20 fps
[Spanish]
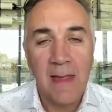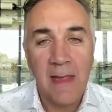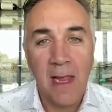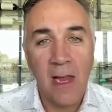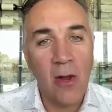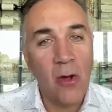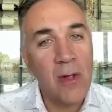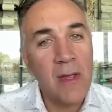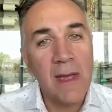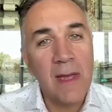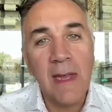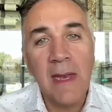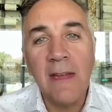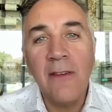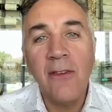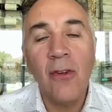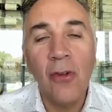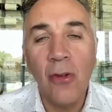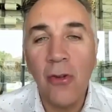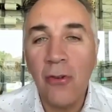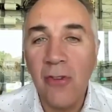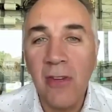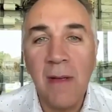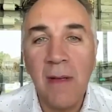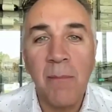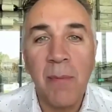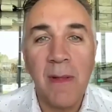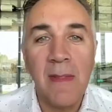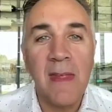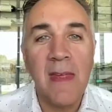Y los ingresos, yo
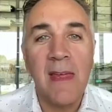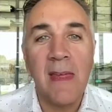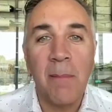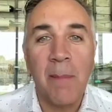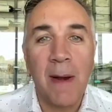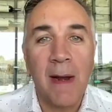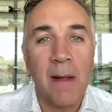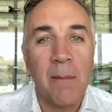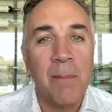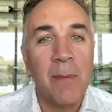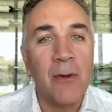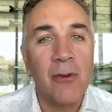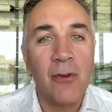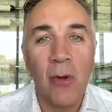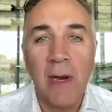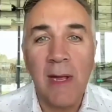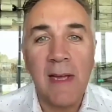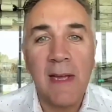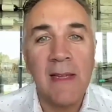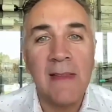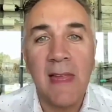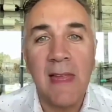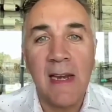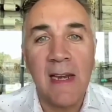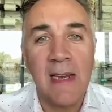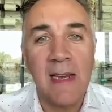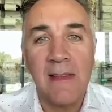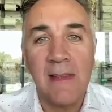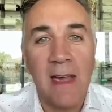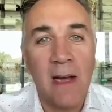siempre dije, para las personas que están
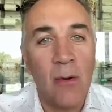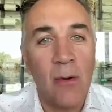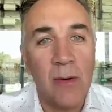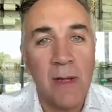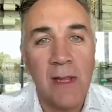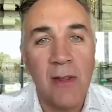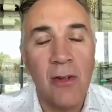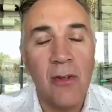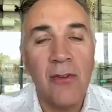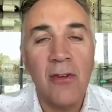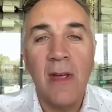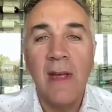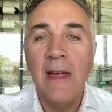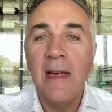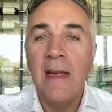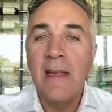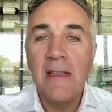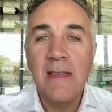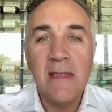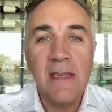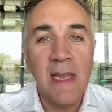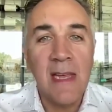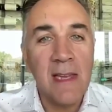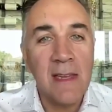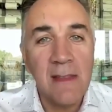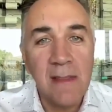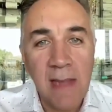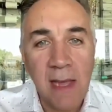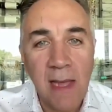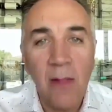en Estados Unidos, si en
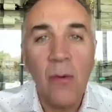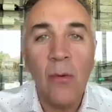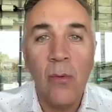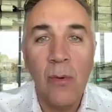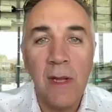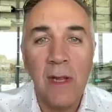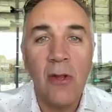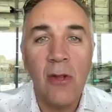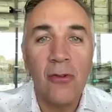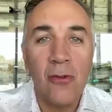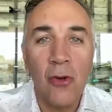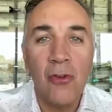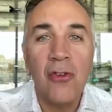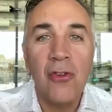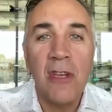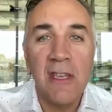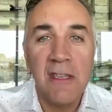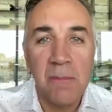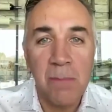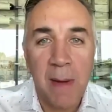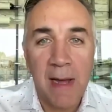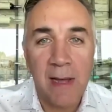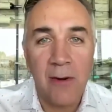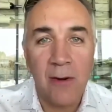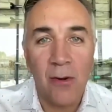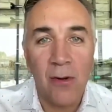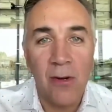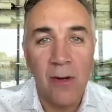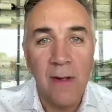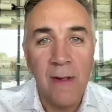Estados Unidos sos
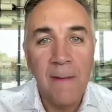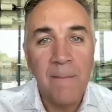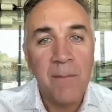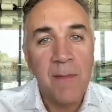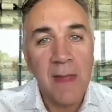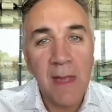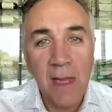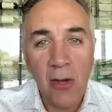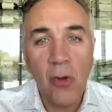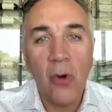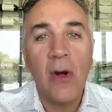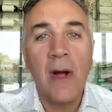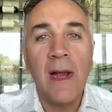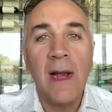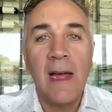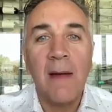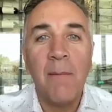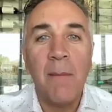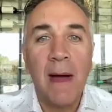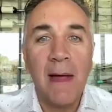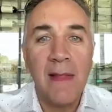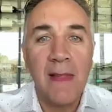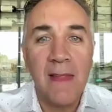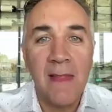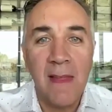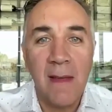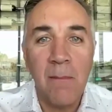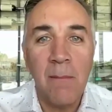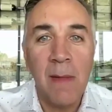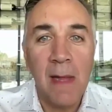hispano y no ganas más de
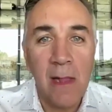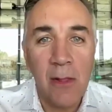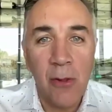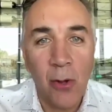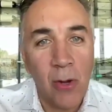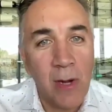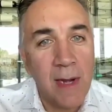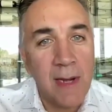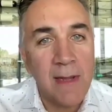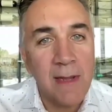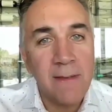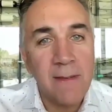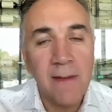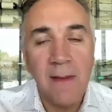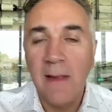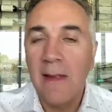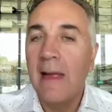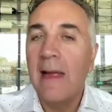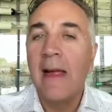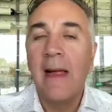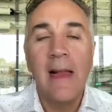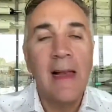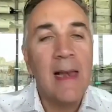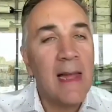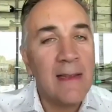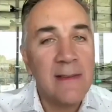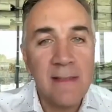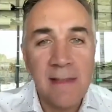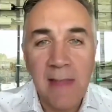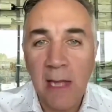10 mil dólares,
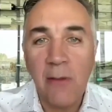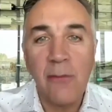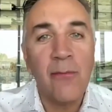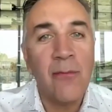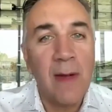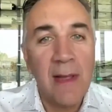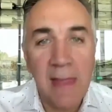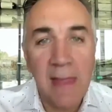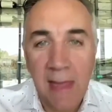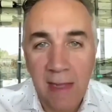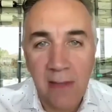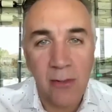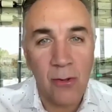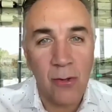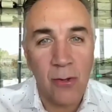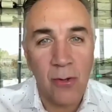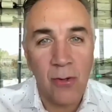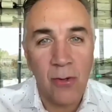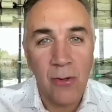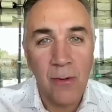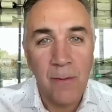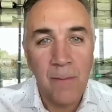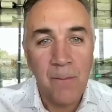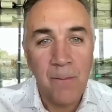la estás fallando